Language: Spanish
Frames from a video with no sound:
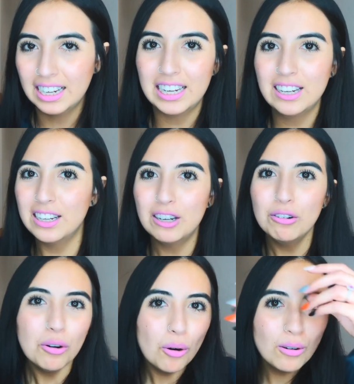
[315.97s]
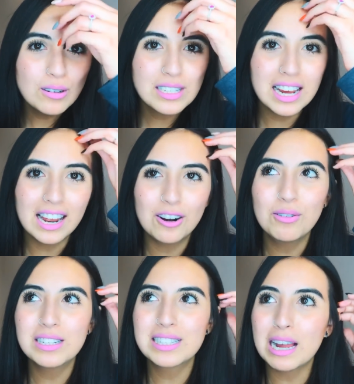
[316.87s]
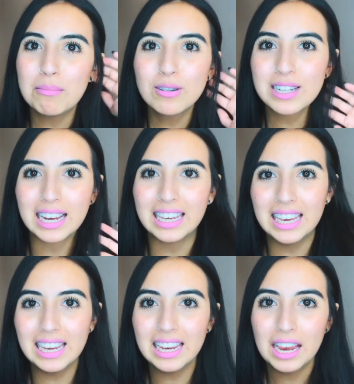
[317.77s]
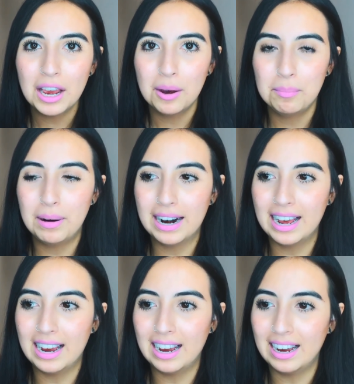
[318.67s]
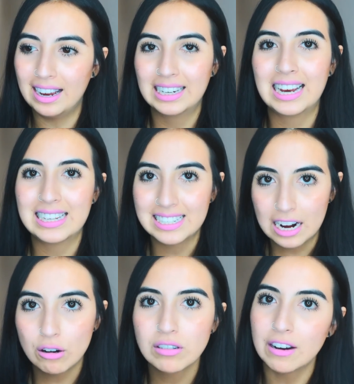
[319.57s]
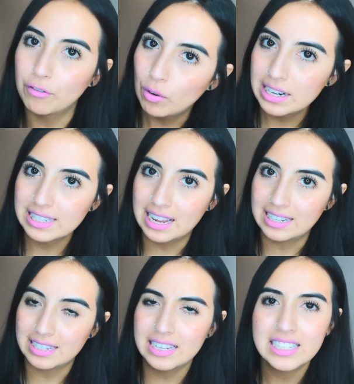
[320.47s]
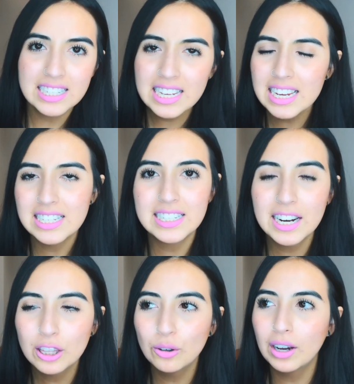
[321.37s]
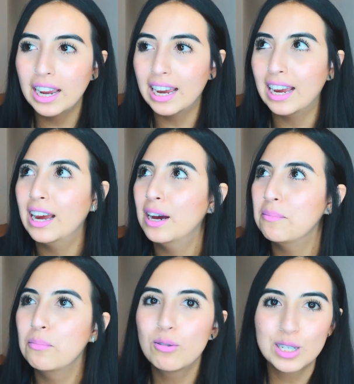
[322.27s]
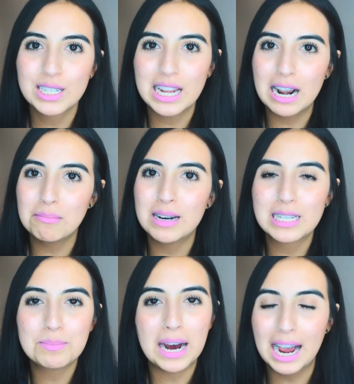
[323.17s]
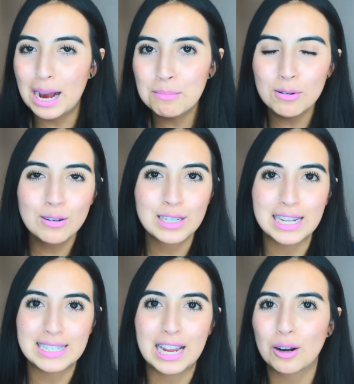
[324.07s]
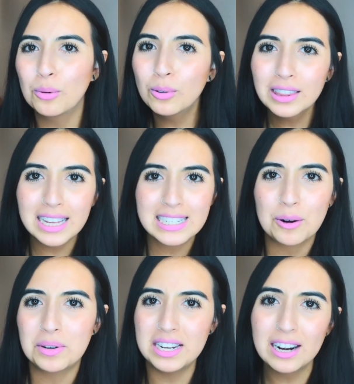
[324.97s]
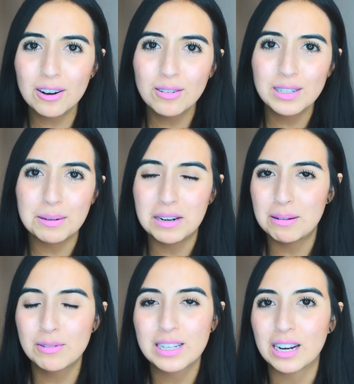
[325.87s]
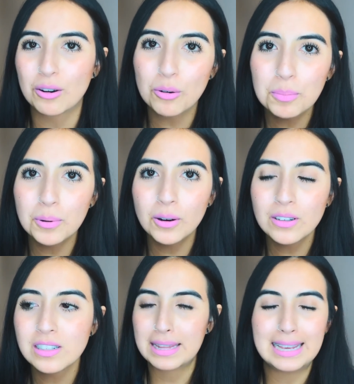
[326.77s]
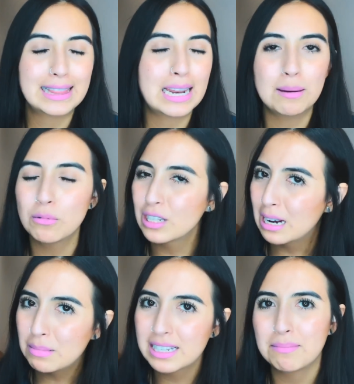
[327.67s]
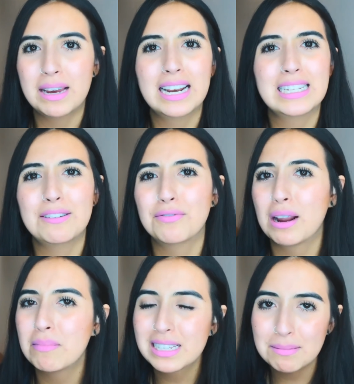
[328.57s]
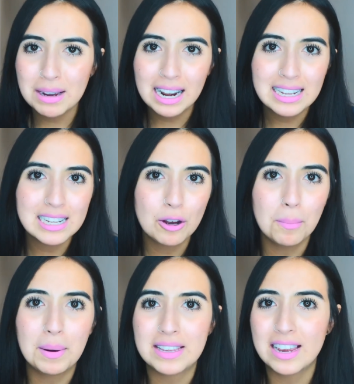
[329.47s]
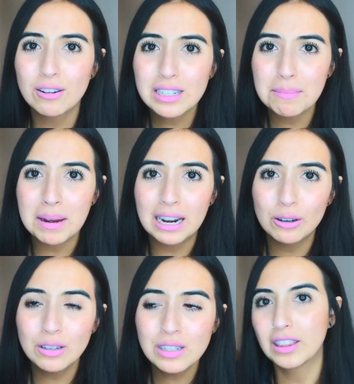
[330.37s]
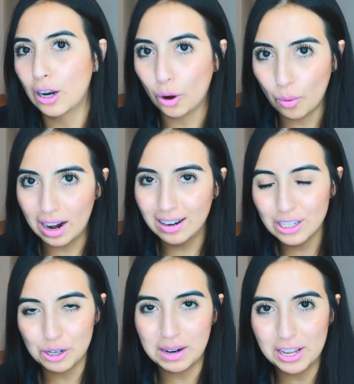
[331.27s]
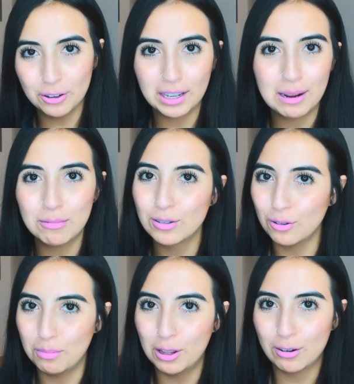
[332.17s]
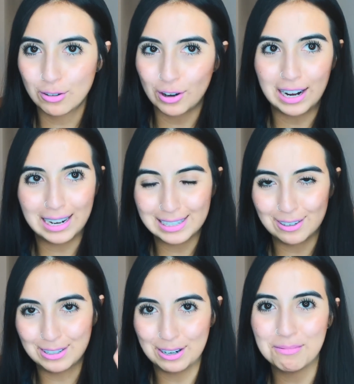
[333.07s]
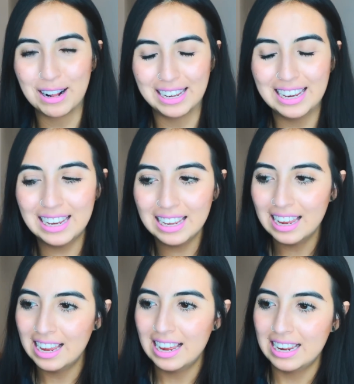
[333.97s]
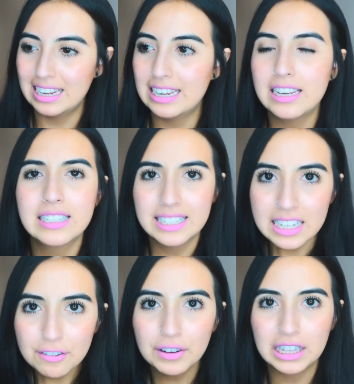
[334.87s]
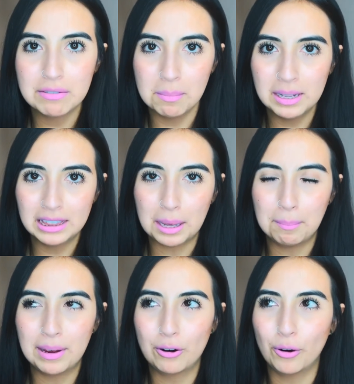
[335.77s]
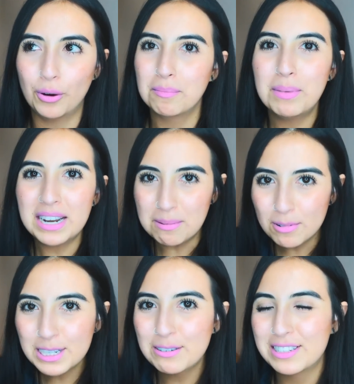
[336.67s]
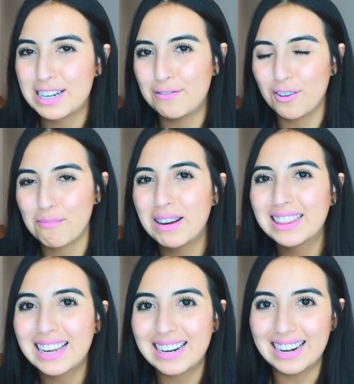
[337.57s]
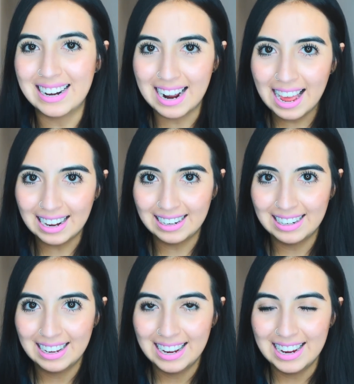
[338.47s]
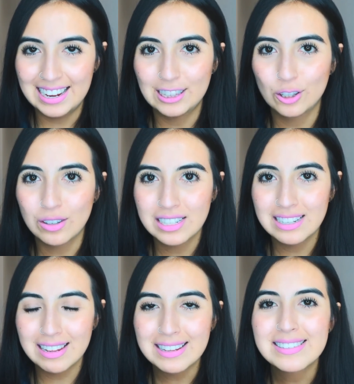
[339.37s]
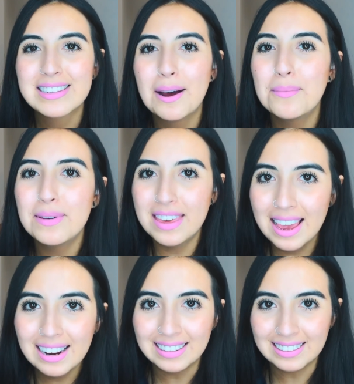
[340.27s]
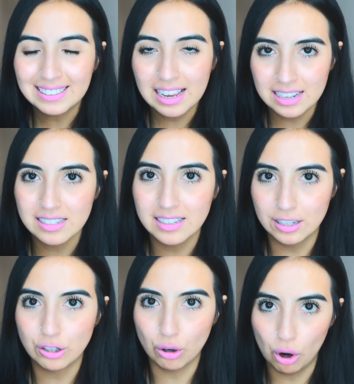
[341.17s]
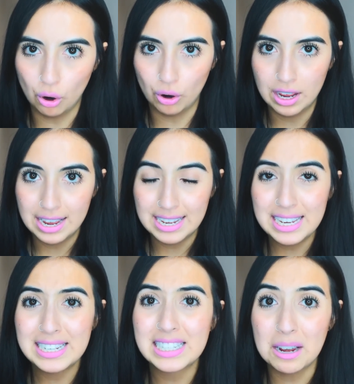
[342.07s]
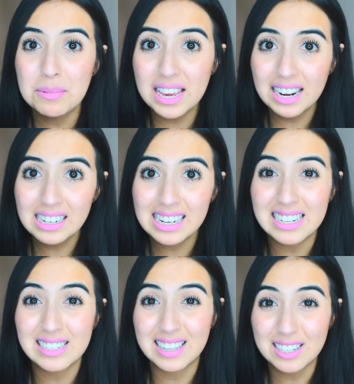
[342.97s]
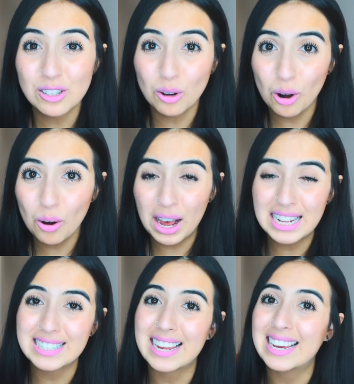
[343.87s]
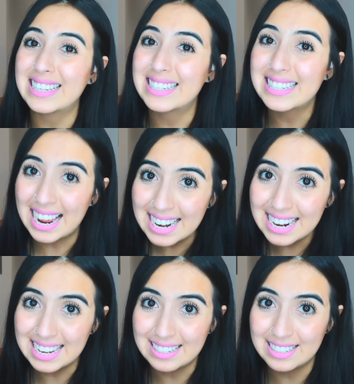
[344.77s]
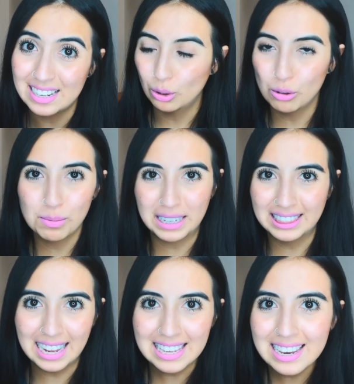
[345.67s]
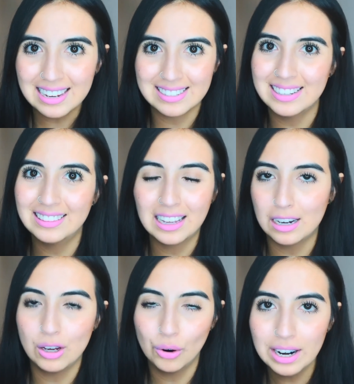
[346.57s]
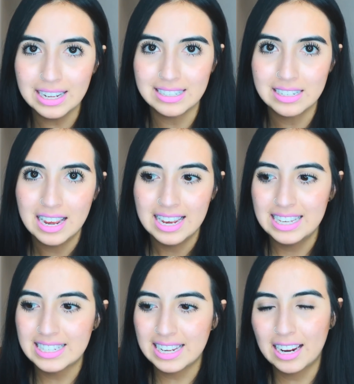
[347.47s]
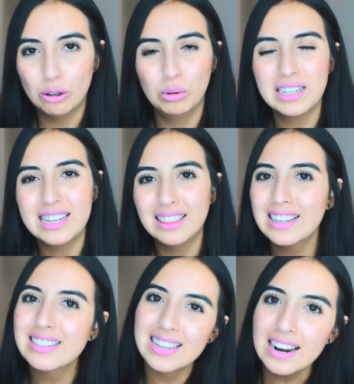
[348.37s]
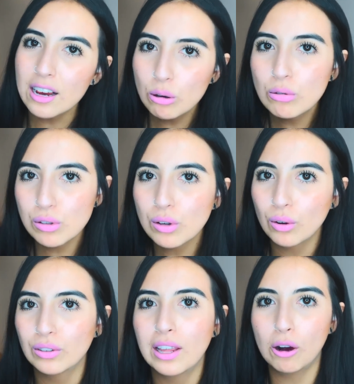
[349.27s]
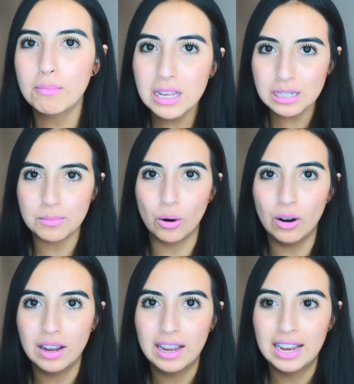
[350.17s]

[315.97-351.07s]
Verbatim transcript: Y, y no, o sea, no estamos aquí para casarnos a fuerzas. Y sí, es cierto que muchas almas bajamos a estar juntas y a unirnos y venimos en grupos y tenemos almas gemelas y flamas gemelas y compañeros gemelos, de lo cual Giovanni y yo tenemos un video en nuestro canal que se los dejo por aquí. Y, y sí, efectivamente, pero venimos en nuestra forma terrenal. Entonces está bien que estés solo y está bien que estés solo hasta que sanes tus batallas interiores y hasta que tú te sientas estás tan a gusto contigo mismo